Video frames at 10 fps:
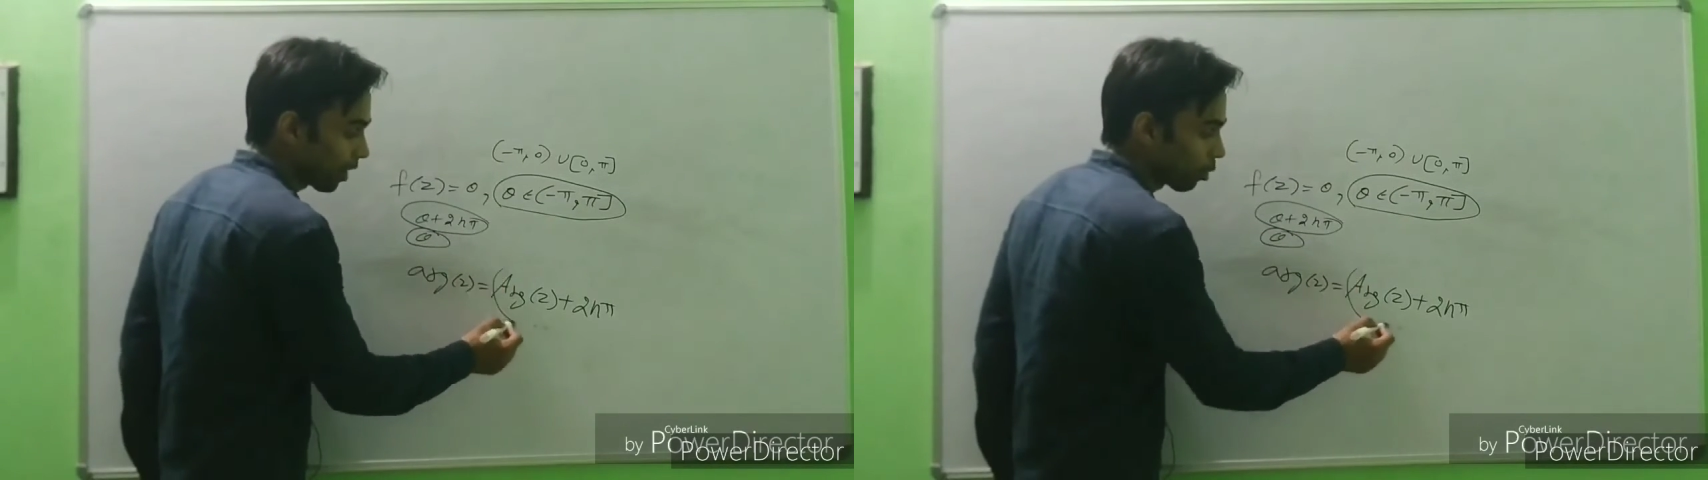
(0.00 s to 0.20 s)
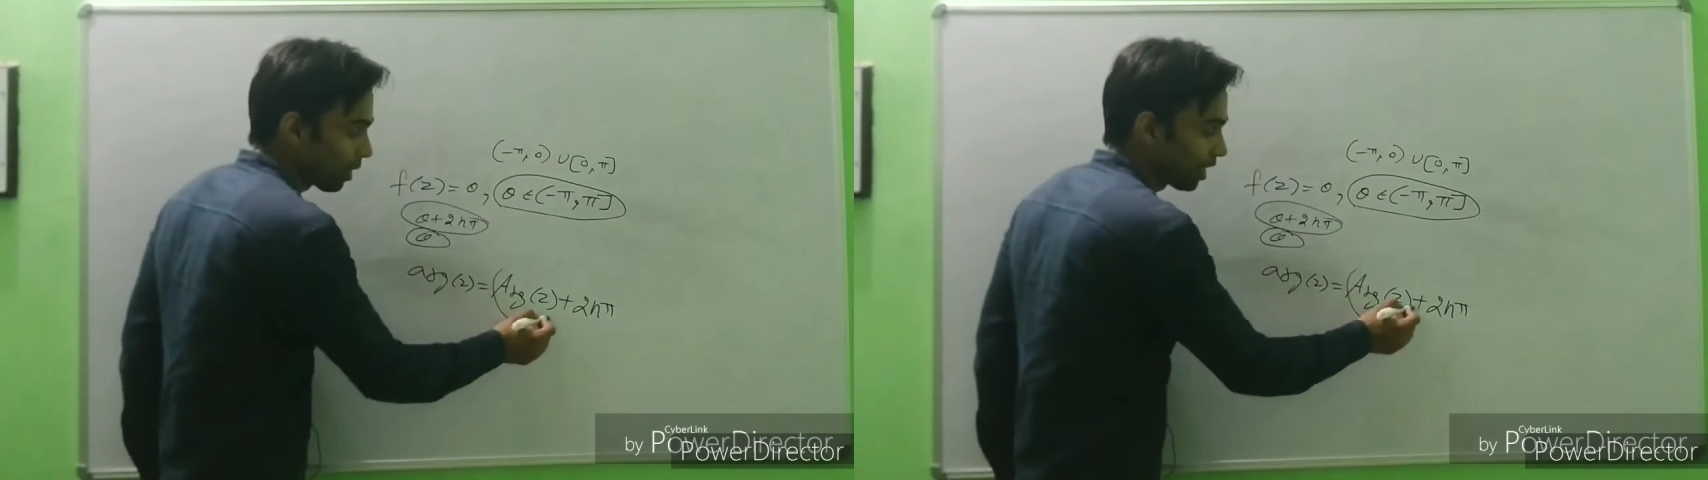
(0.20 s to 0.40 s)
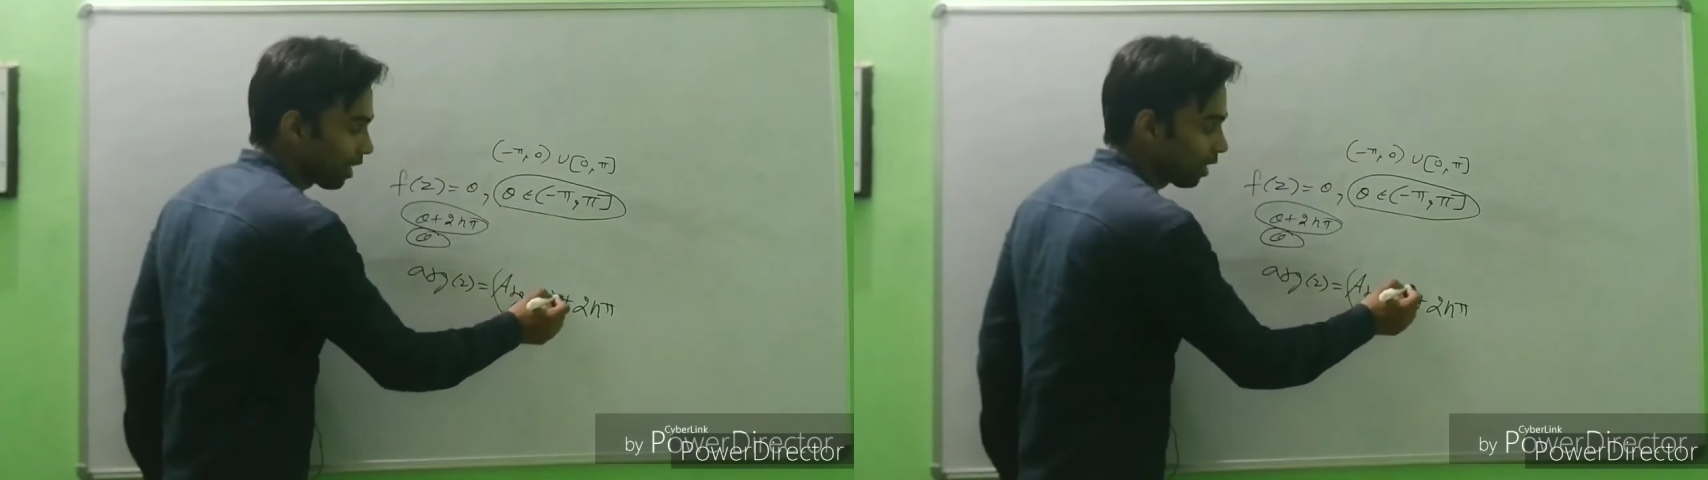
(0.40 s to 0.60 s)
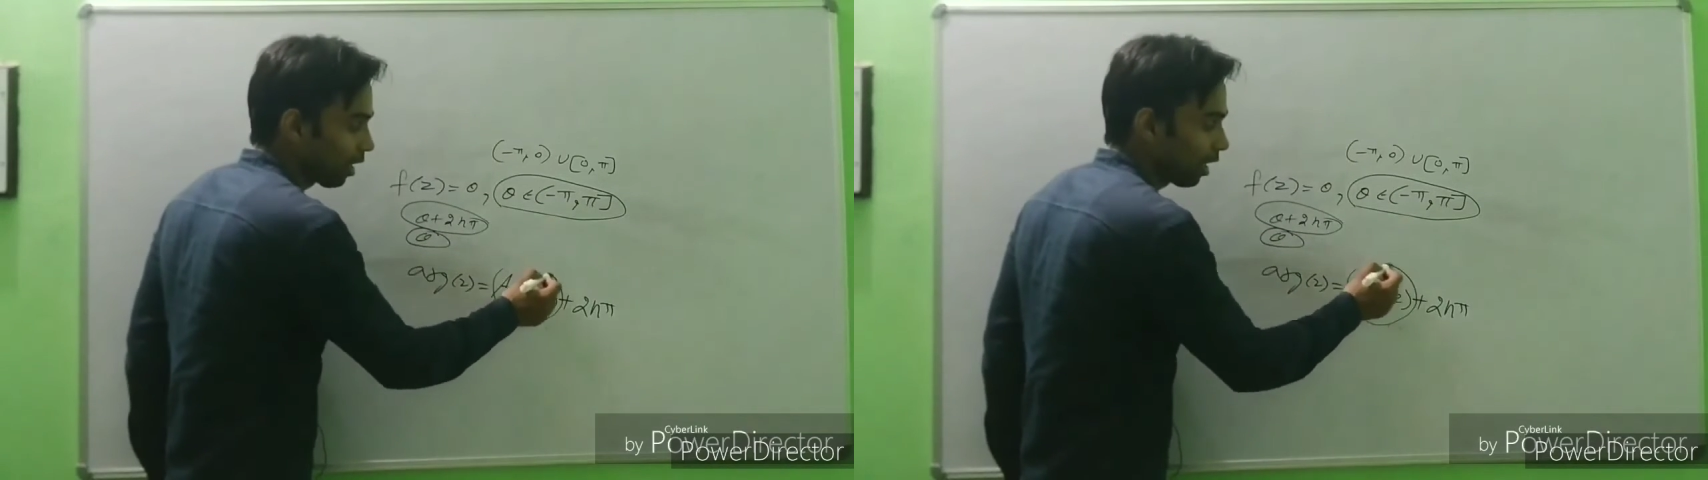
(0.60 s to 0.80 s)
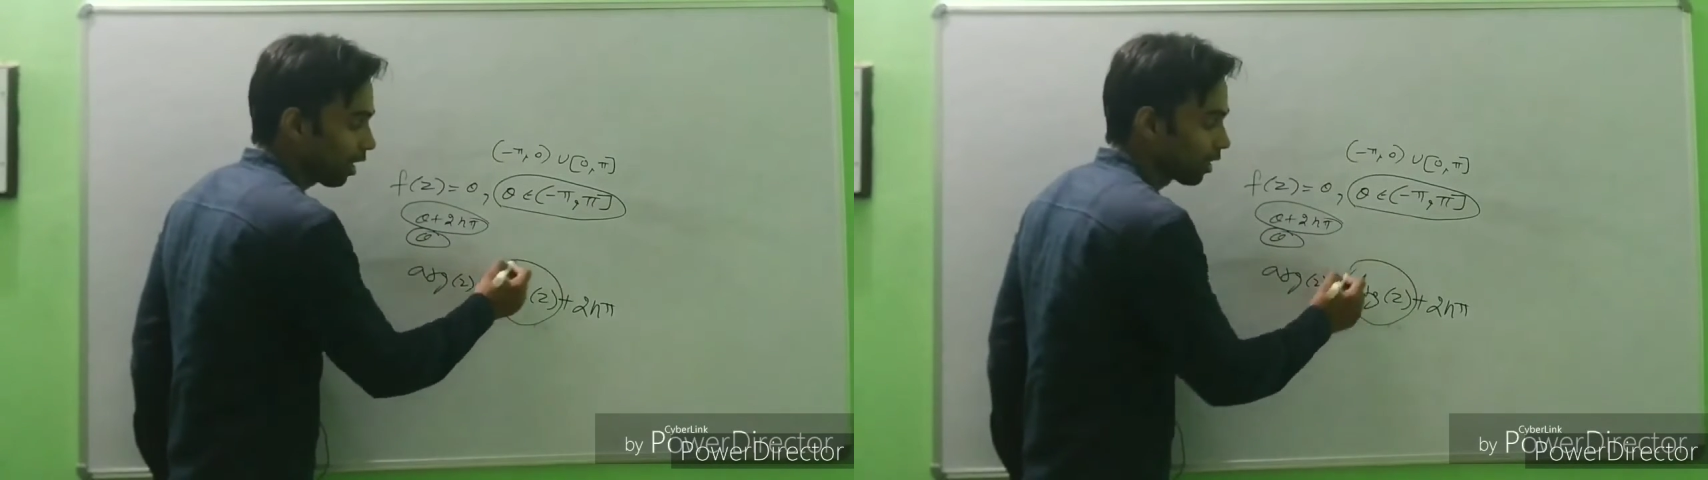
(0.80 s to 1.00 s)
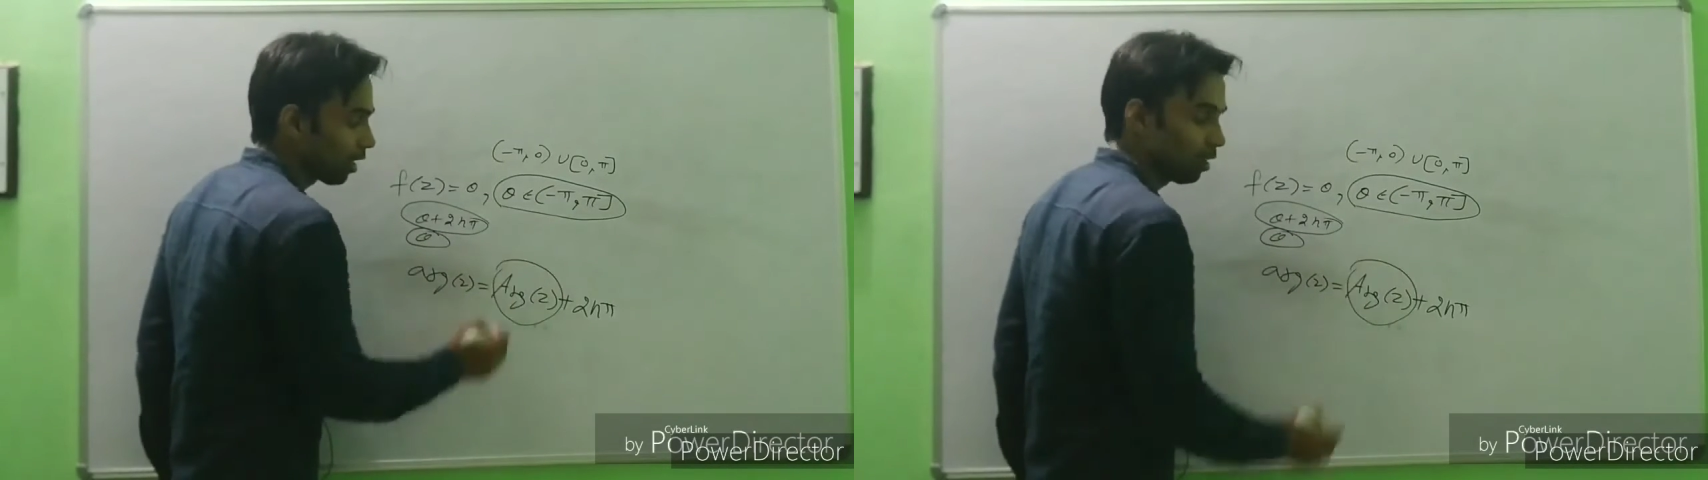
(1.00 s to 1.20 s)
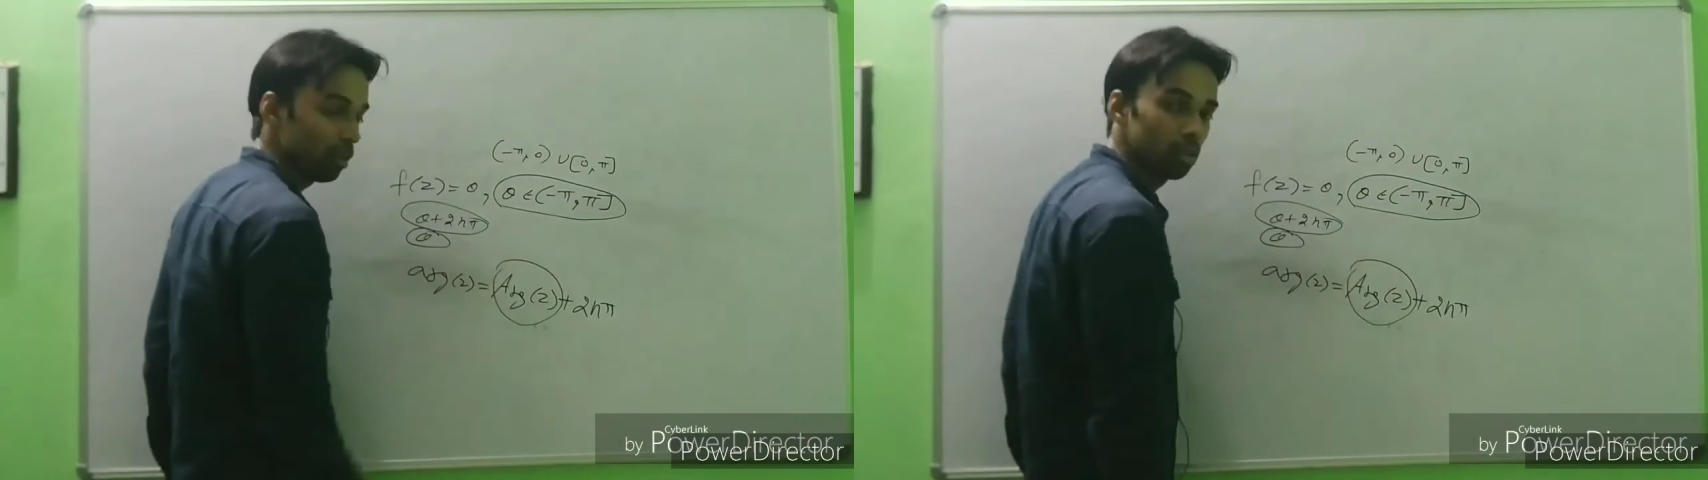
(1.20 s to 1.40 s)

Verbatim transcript: आर्ग्यूमेंट निकालना आ गया